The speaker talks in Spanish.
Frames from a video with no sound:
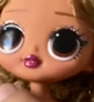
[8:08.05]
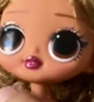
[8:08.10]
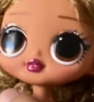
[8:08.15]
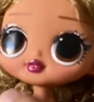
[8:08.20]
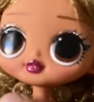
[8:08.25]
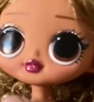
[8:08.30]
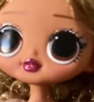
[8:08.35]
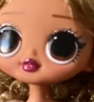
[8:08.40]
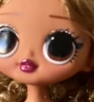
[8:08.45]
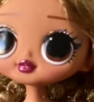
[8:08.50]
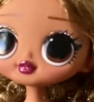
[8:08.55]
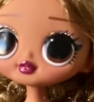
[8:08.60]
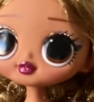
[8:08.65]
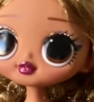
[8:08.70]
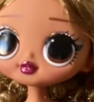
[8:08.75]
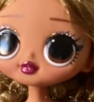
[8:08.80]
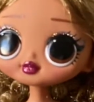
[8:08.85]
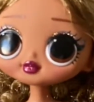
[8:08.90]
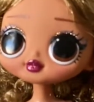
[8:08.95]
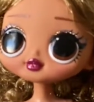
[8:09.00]
Este
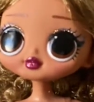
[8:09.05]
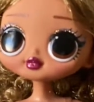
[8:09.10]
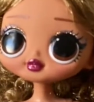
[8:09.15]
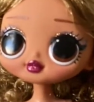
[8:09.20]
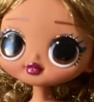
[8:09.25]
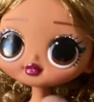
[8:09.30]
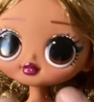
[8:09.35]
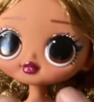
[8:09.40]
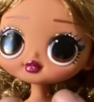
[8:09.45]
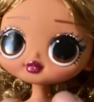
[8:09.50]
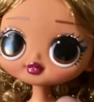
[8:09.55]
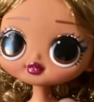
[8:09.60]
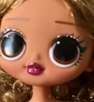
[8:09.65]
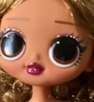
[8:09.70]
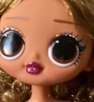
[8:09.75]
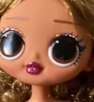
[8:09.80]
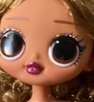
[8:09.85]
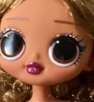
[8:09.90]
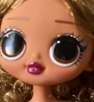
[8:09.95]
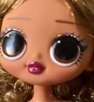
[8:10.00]
corte de aquí se me hace como que
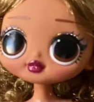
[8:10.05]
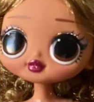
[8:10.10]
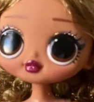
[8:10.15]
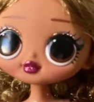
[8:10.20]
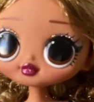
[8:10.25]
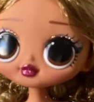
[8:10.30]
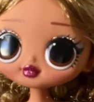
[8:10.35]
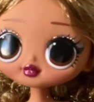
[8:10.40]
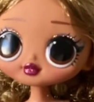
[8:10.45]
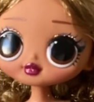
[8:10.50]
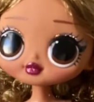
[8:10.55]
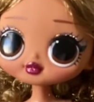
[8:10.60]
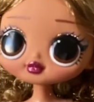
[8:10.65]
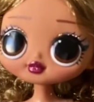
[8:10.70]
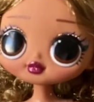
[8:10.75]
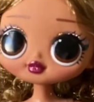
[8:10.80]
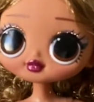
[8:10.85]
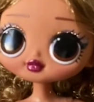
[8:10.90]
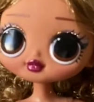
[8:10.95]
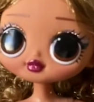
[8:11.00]
muy vintage.
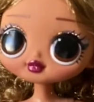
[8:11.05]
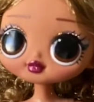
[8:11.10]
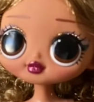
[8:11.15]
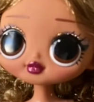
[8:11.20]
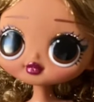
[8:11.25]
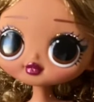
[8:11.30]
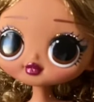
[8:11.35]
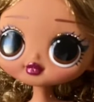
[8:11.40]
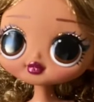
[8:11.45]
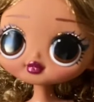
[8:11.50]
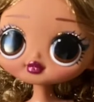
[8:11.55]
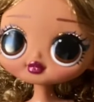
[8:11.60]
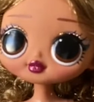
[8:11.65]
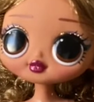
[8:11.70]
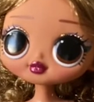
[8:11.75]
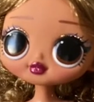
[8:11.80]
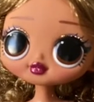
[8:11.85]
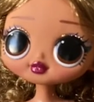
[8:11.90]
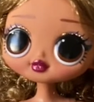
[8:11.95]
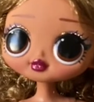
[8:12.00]
Esto,
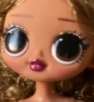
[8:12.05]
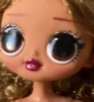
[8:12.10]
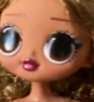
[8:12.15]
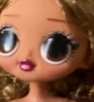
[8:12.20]
esto de